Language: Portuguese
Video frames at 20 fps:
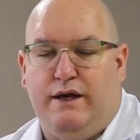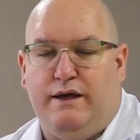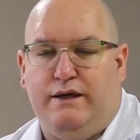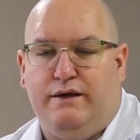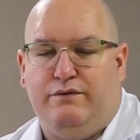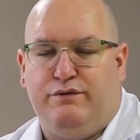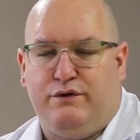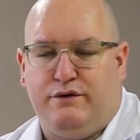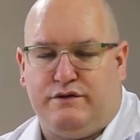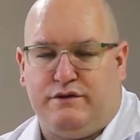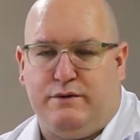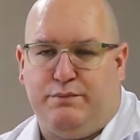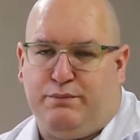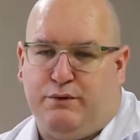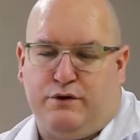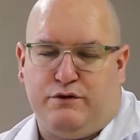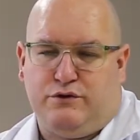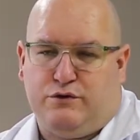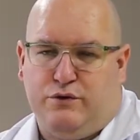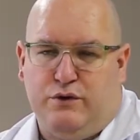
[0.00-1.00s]
e você
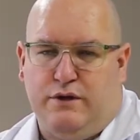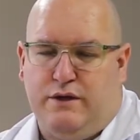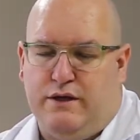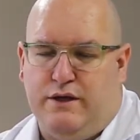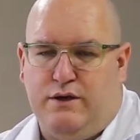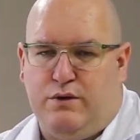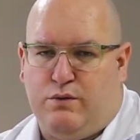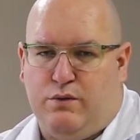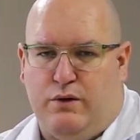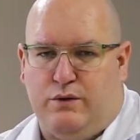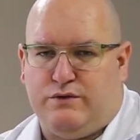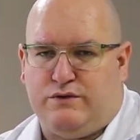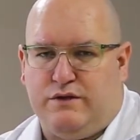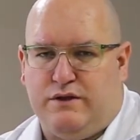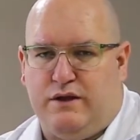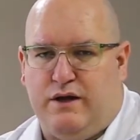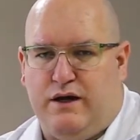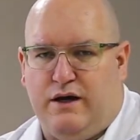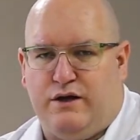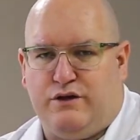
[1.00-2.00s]
pode escolher em qual
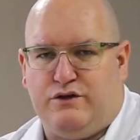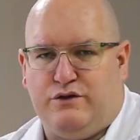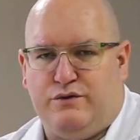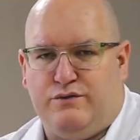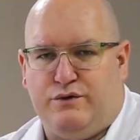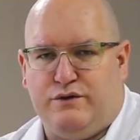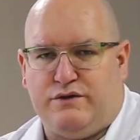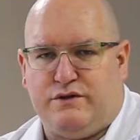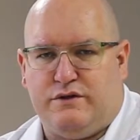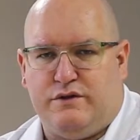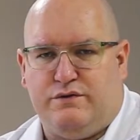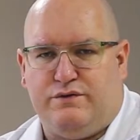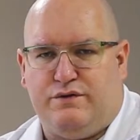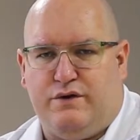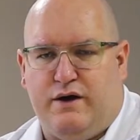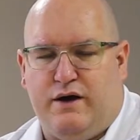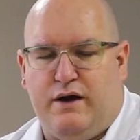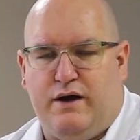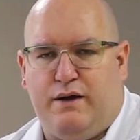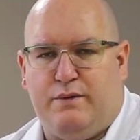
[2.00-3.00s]
cidade você
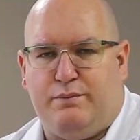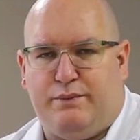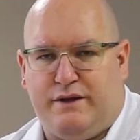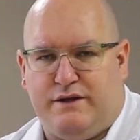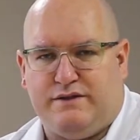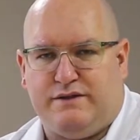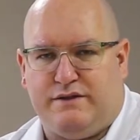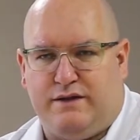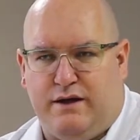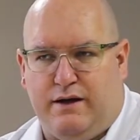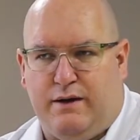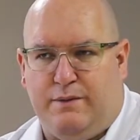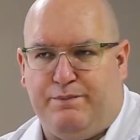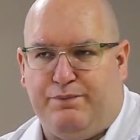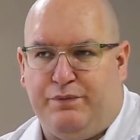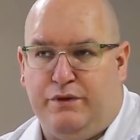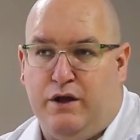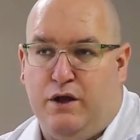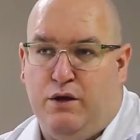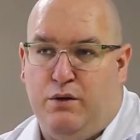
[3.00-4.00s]
vai prestar.
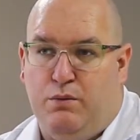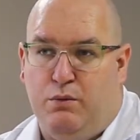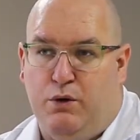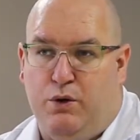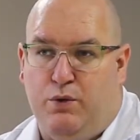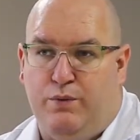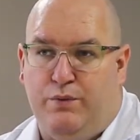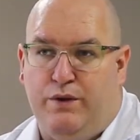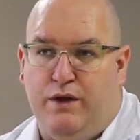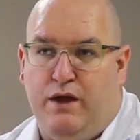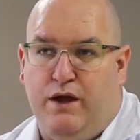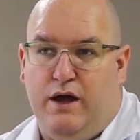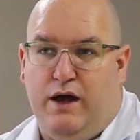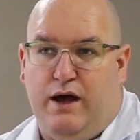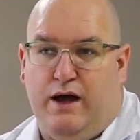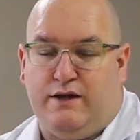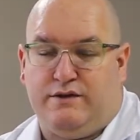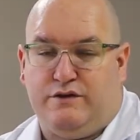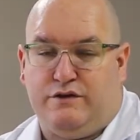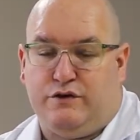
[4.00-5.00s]
Bom,
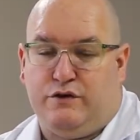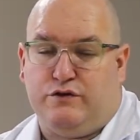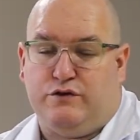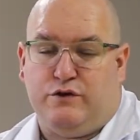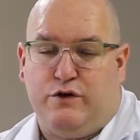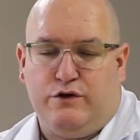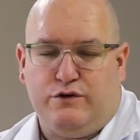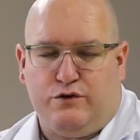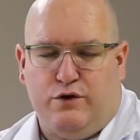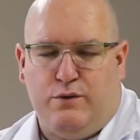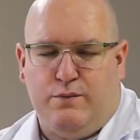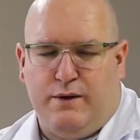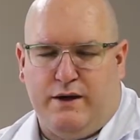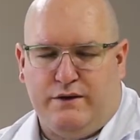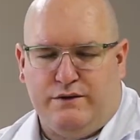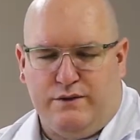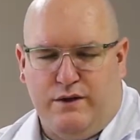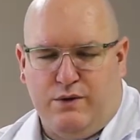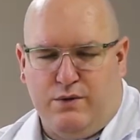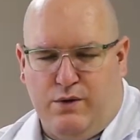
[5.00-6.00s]
as inscrições
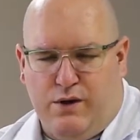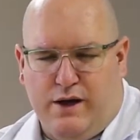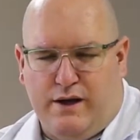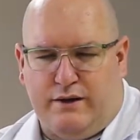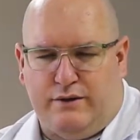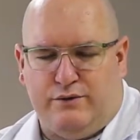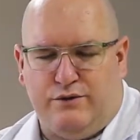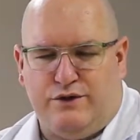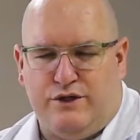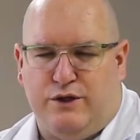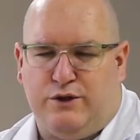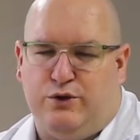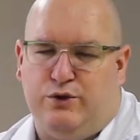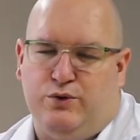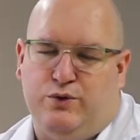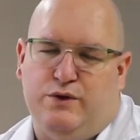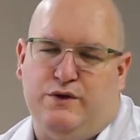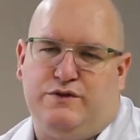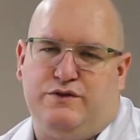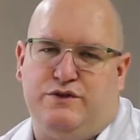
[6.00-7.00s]
começam agora, no dia
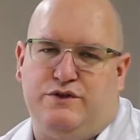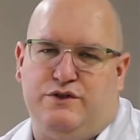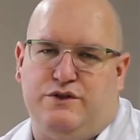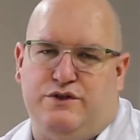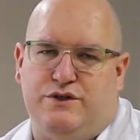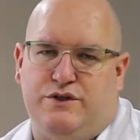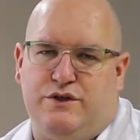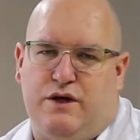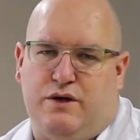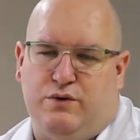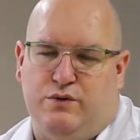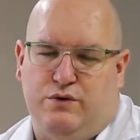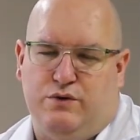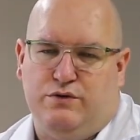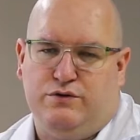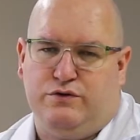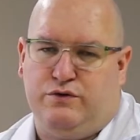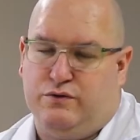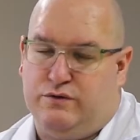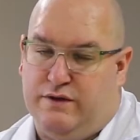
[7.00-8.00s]
12 de
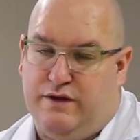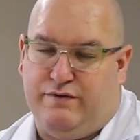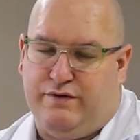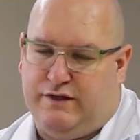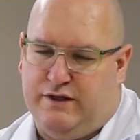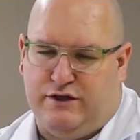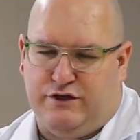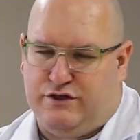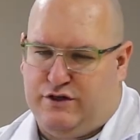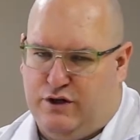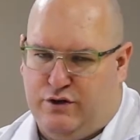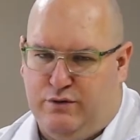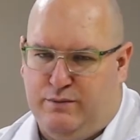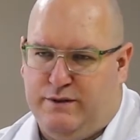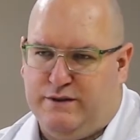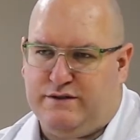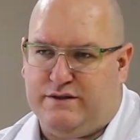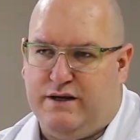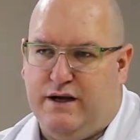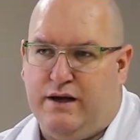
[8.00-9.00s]
agosto, na verdade já
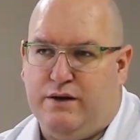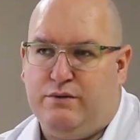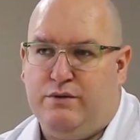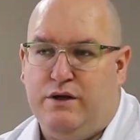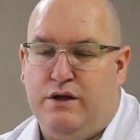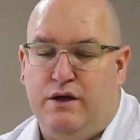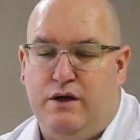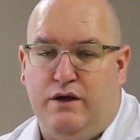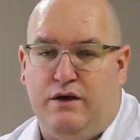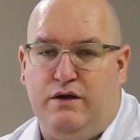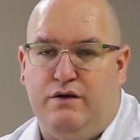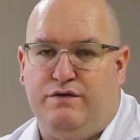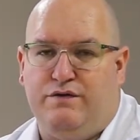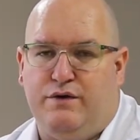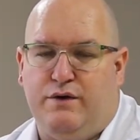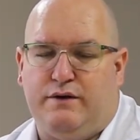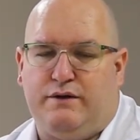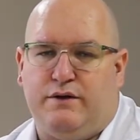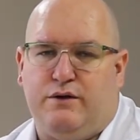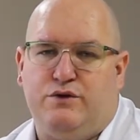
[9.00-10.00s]
começaram, e
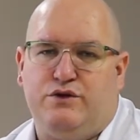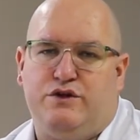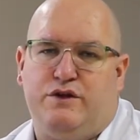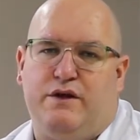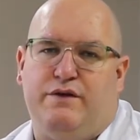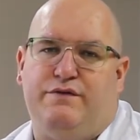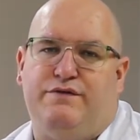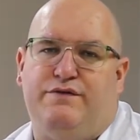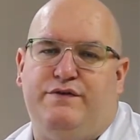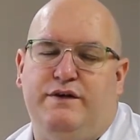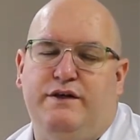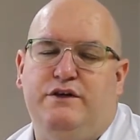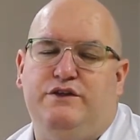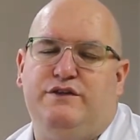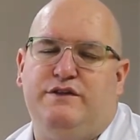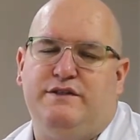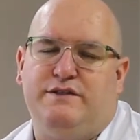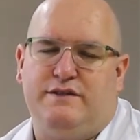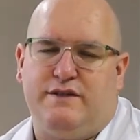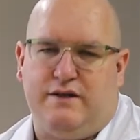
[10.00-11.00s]
vão até o dia 20
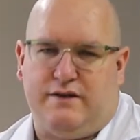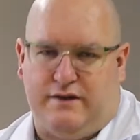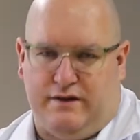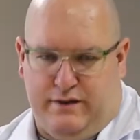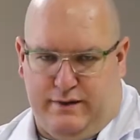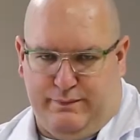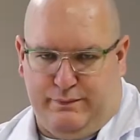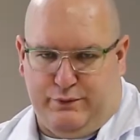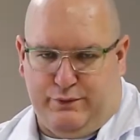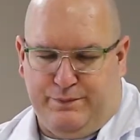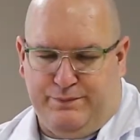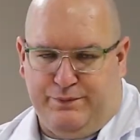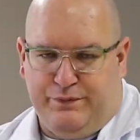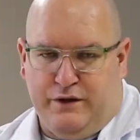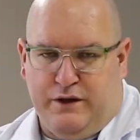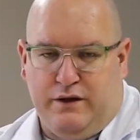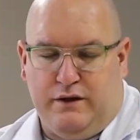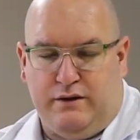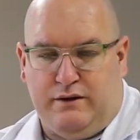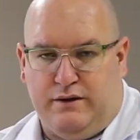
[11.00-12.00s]
de setembro.
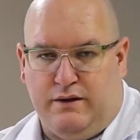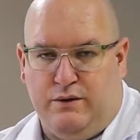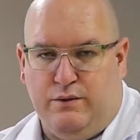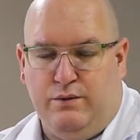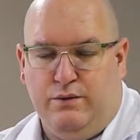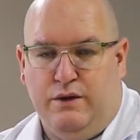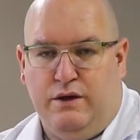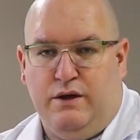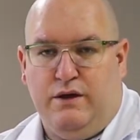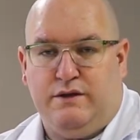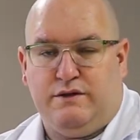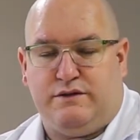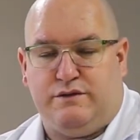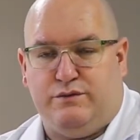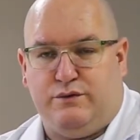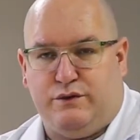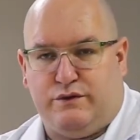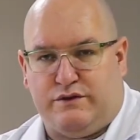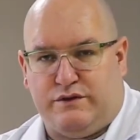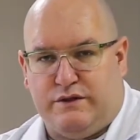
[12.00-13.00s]
Então, se
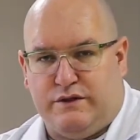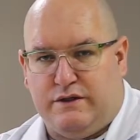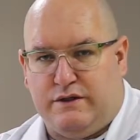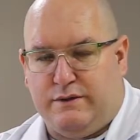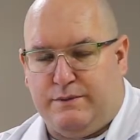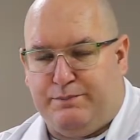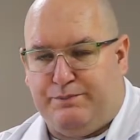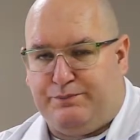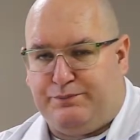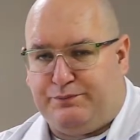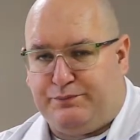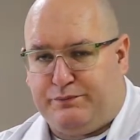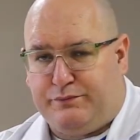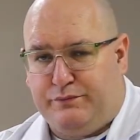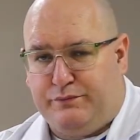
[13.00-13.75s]
você